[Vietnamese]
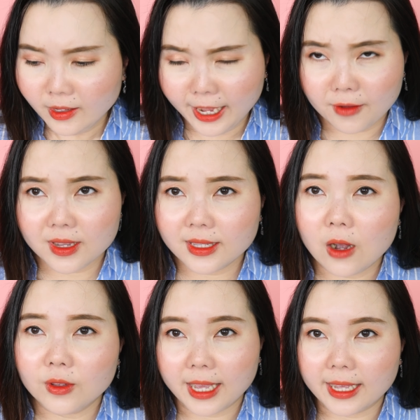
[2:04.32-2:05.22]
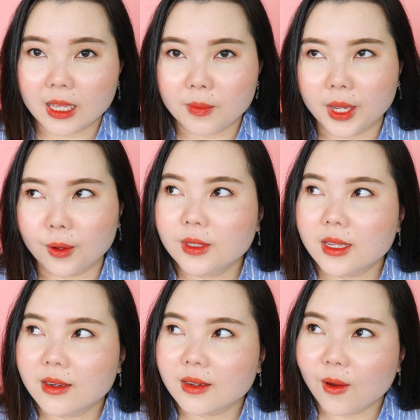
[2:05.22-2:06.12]
càng về sau thì càng tìm hiểu
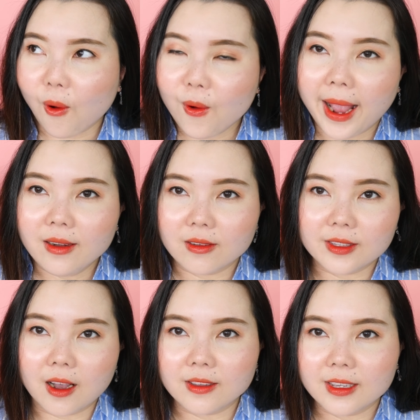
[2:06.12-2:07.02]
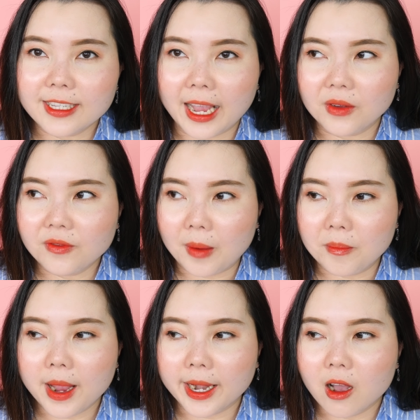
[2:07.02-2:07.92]
trinh cố gắng lựa chọn những cái sản
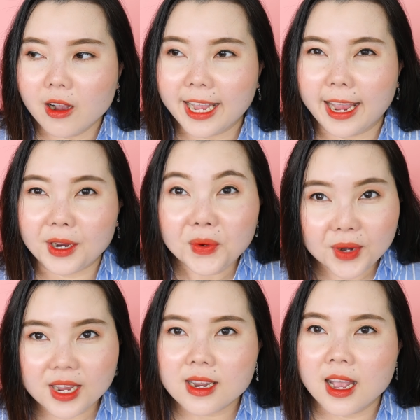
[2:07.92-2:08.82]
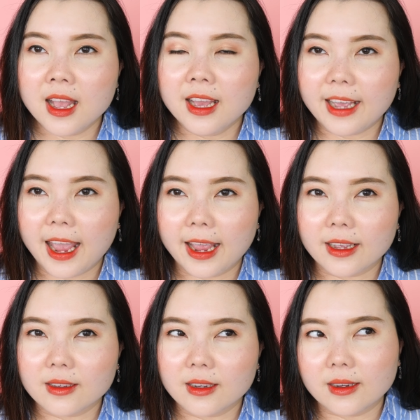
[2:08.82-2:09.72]
phẩm mà nó càng clean
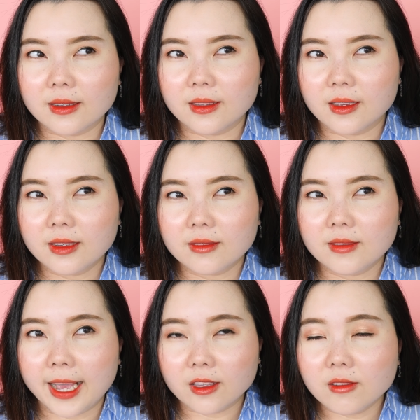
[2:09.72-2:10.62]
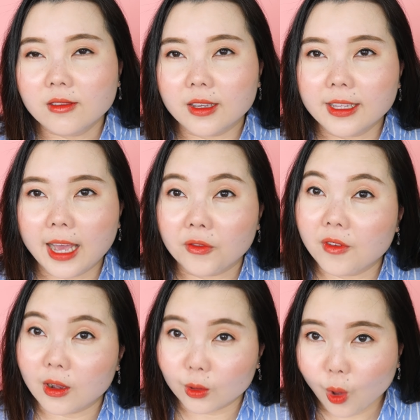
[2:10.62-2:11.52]
càng uh, những càng chứa những cái thành
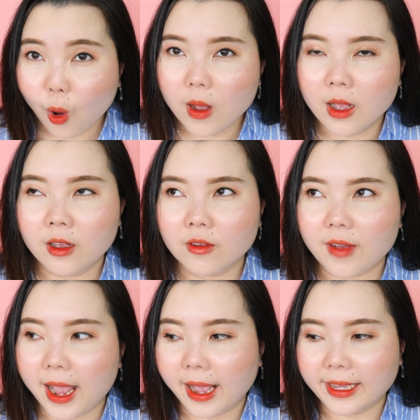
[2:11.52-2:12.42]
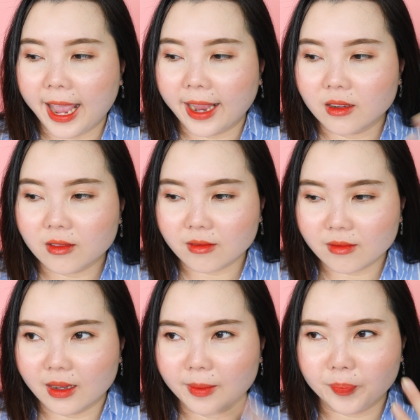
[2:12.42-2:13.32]
phần tốt và càng được
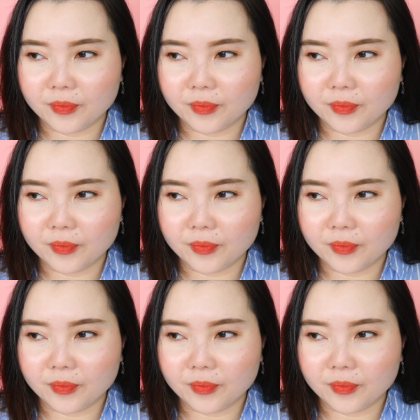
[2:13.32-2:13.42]
um,